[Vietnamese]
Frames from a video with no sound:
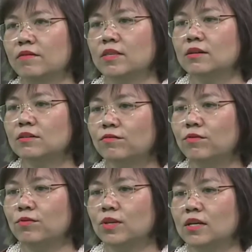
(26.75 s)
Về tác dụng
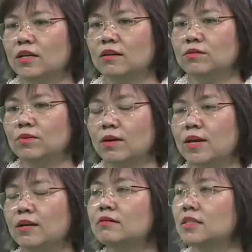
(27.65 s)
phụ thì chúng ta
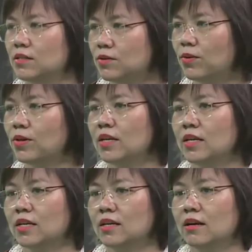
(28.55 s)
biết cơ chế rồi.
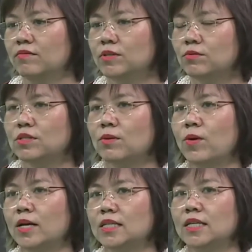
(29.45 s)
Ví dụ như
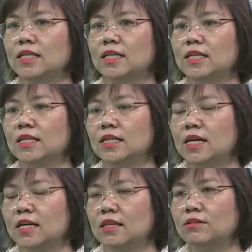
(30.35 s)
trong hóa trị thì
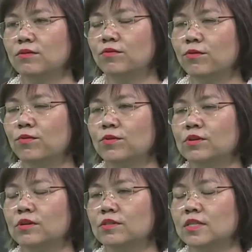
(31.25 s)
tác dụng phụ
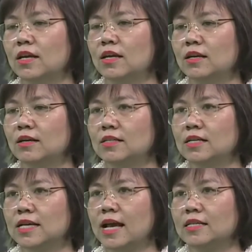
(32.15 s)
nó sẽ
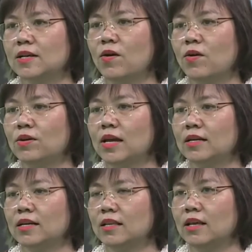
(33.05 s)
diễn ra do
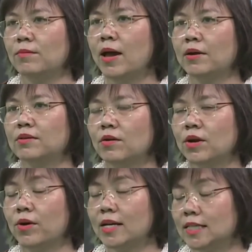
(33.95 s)
là cái tế bào, do
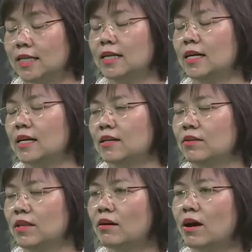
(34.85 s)
cái hóa trị
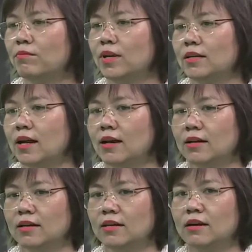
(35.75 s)
nó tác động đến các
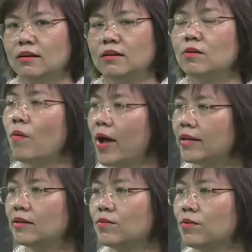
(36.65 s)
cái cơ
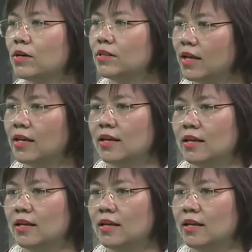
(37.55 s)
quan của cơ thể.